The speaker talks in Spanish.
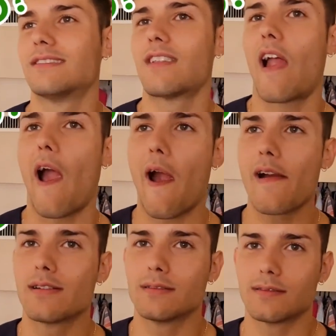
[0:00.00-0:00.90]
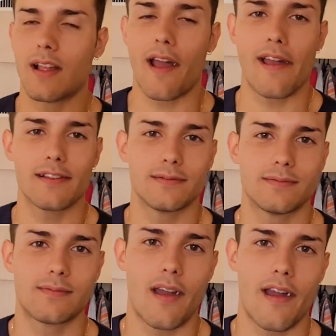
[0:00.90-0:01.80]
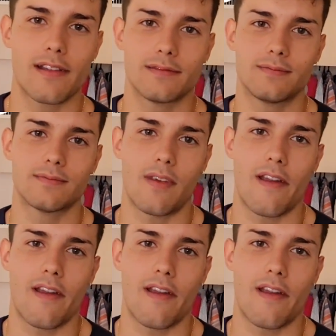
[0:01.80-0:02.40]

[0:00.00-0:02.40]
de México? ¿Qué opinabas antes o ahora?